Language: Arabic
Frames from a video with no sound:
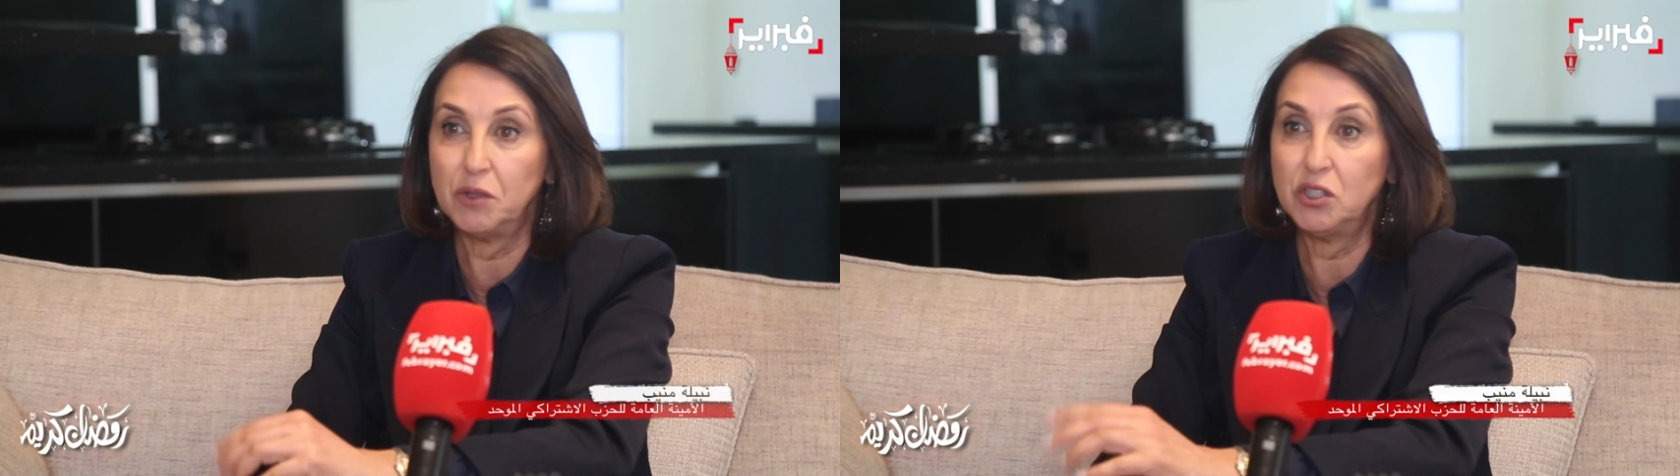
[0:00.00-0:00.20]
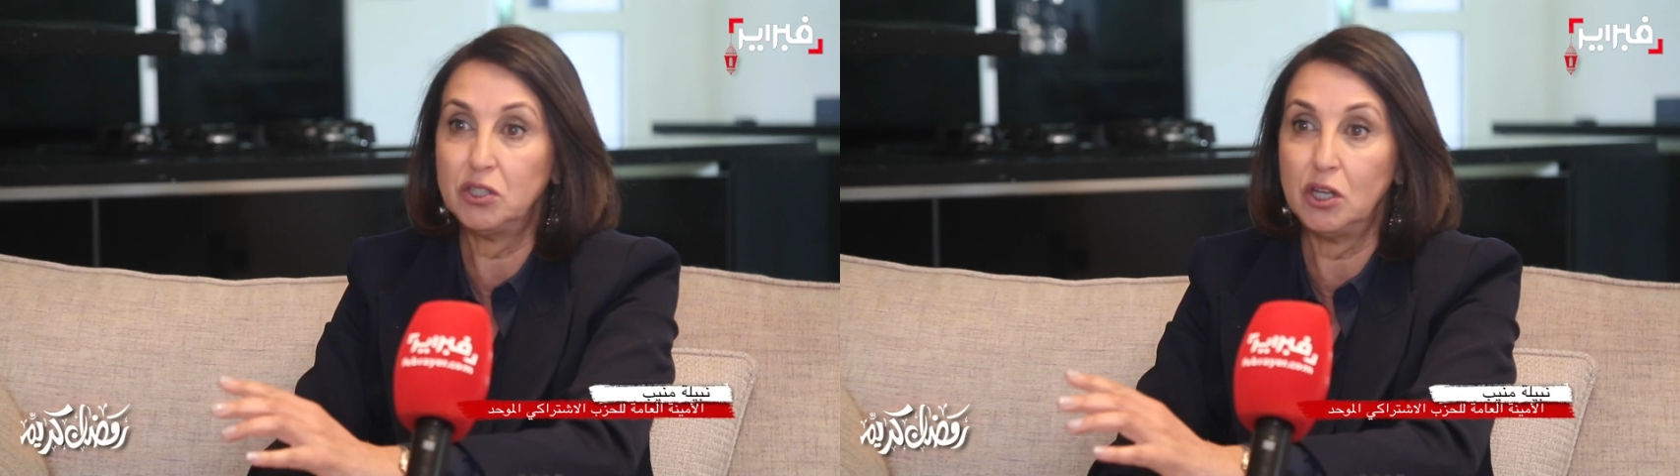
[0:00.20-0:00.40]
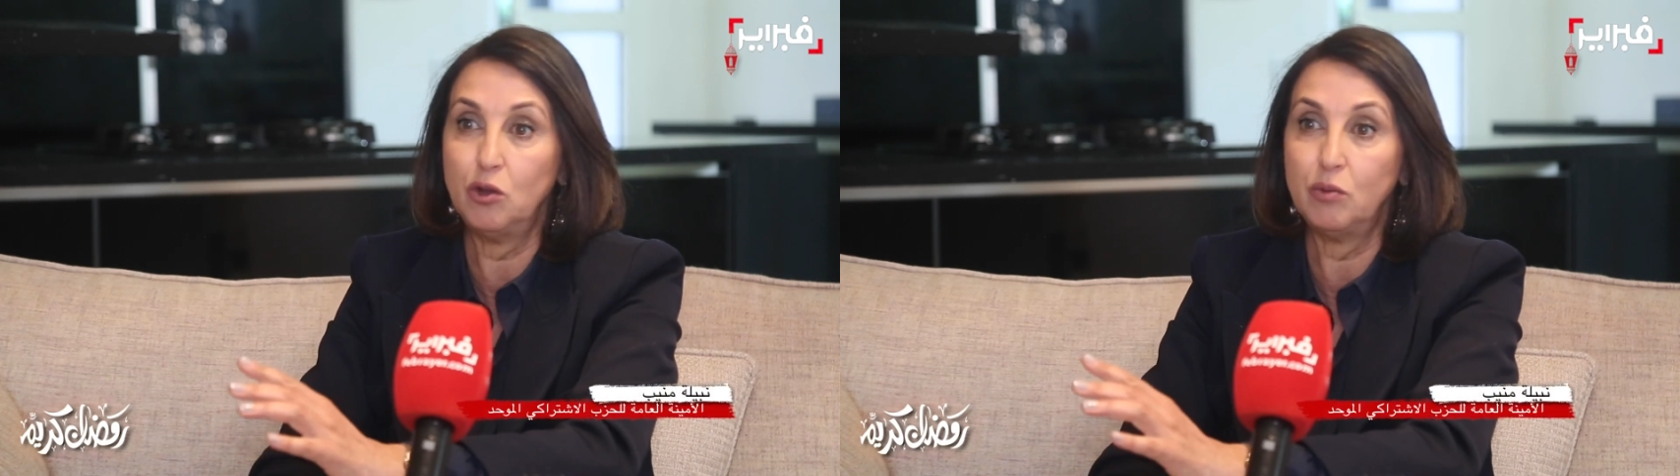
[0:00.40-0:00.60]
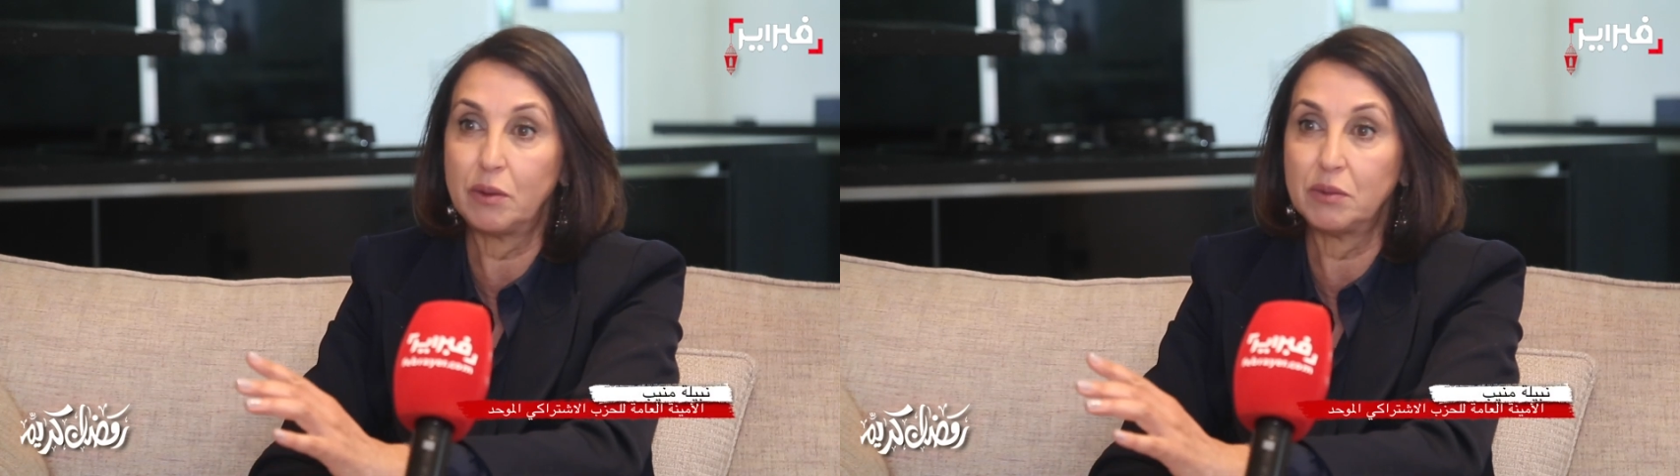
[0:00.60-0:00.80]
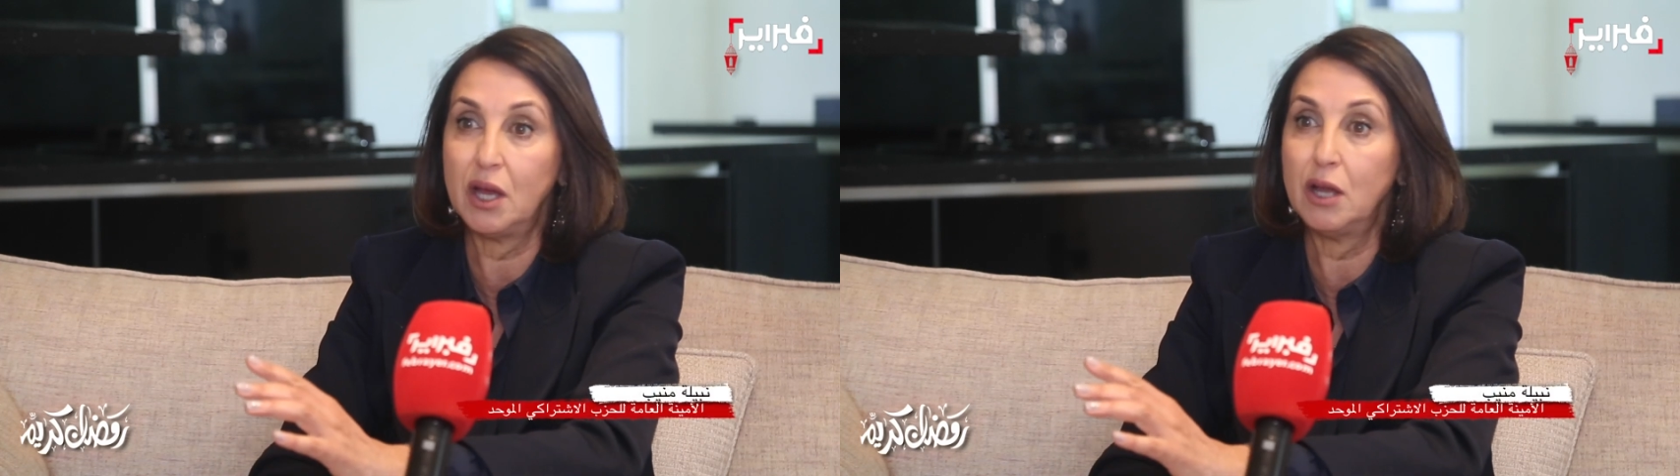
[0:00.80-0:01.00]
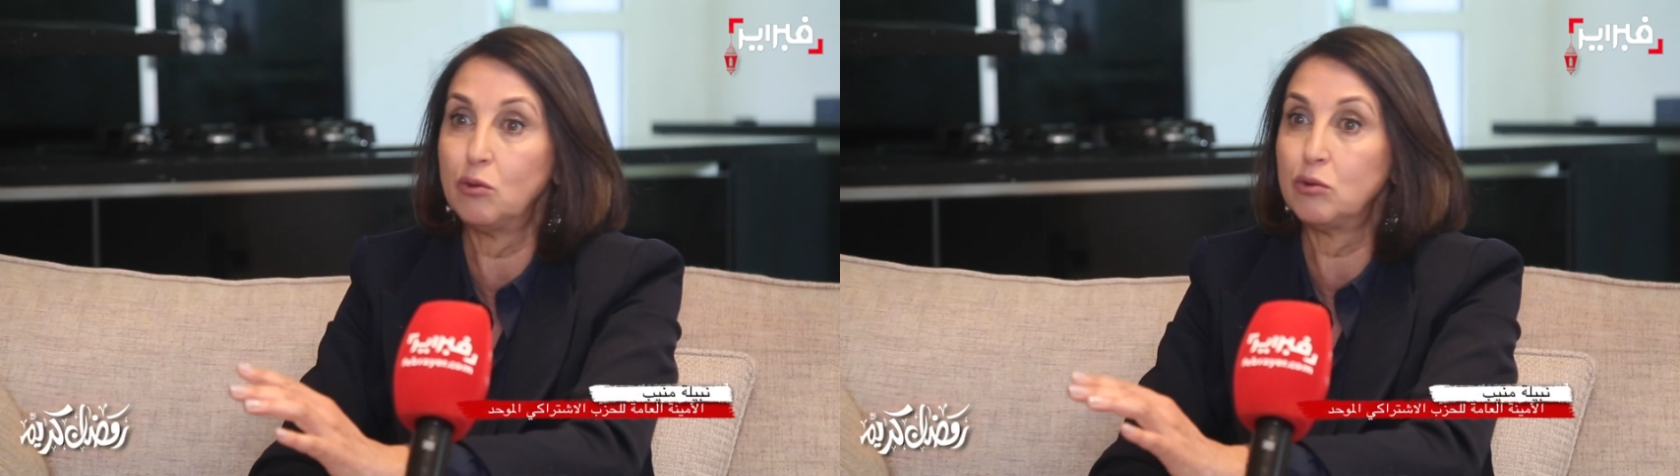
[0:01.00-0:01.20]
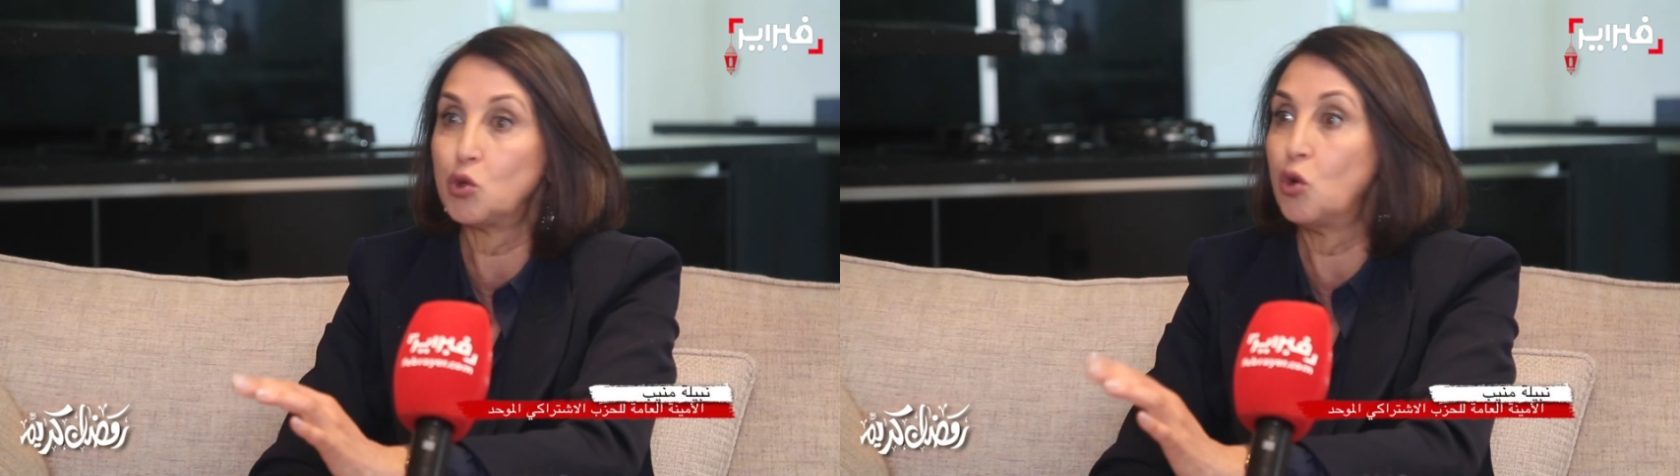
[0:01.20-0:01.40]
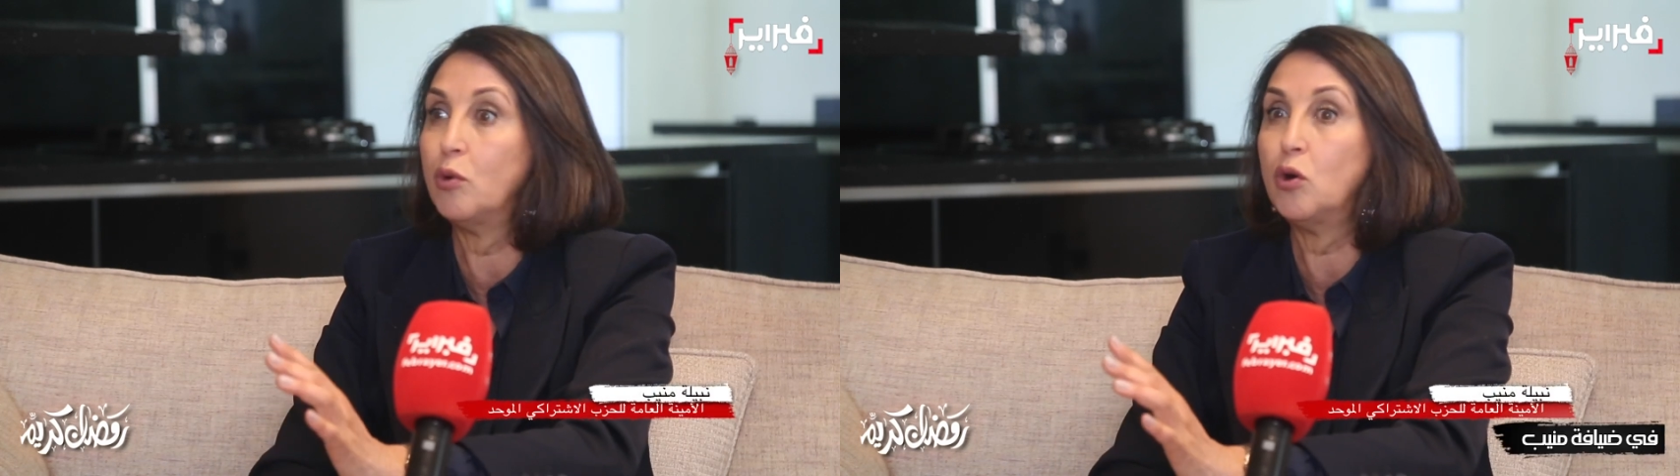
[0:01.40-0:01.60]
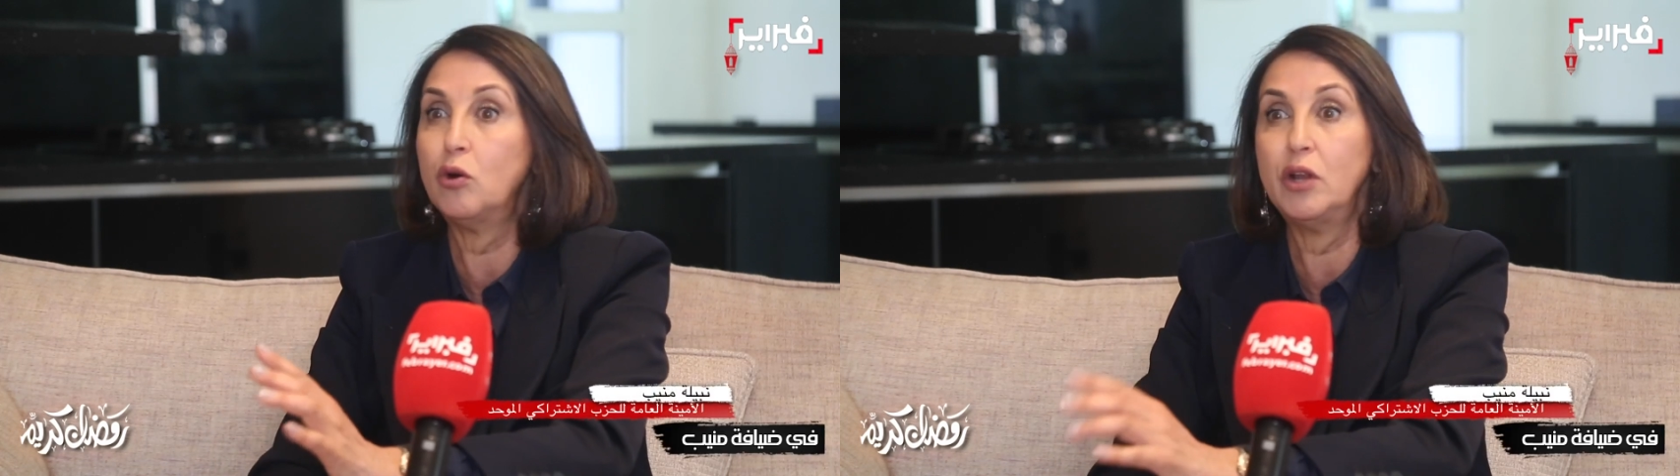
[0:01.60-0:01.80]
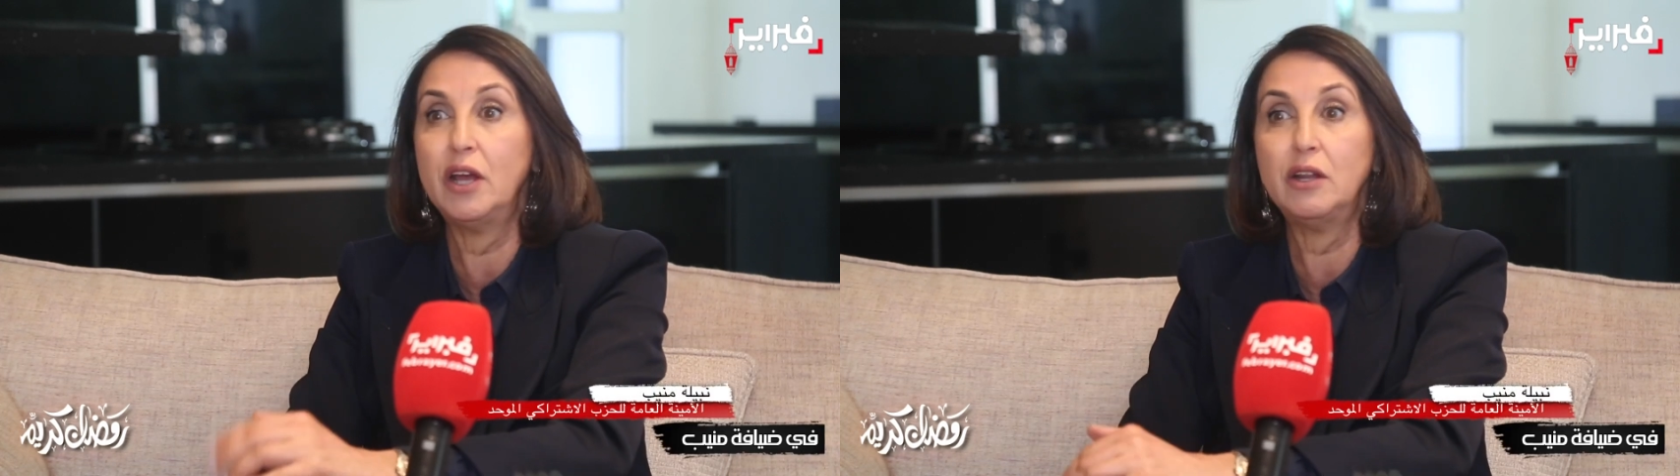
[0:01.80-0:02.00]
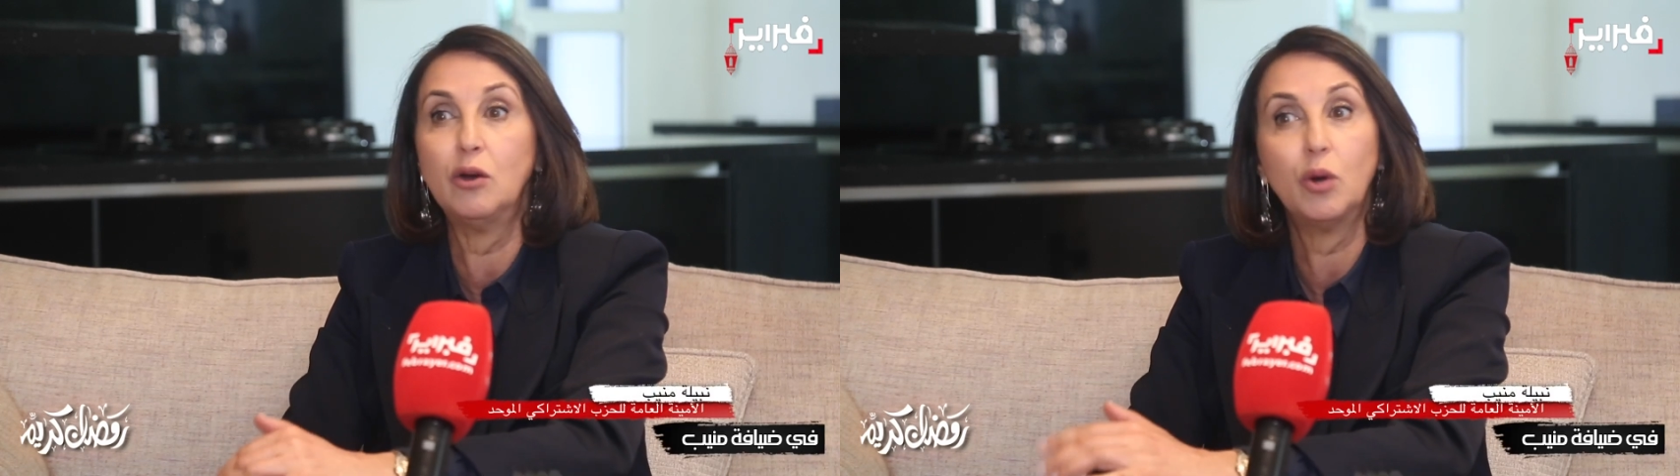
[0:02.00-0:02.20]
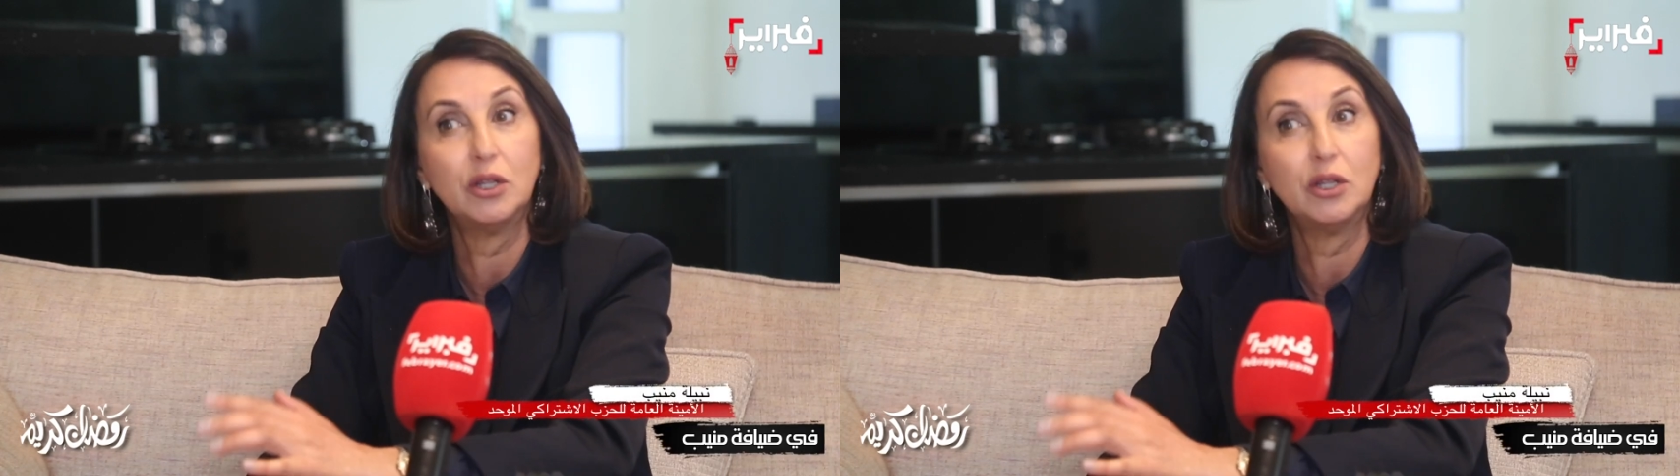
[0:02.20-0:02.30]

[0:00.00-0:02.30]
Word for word: عزيز عليهم رمضان ويصوموا لانه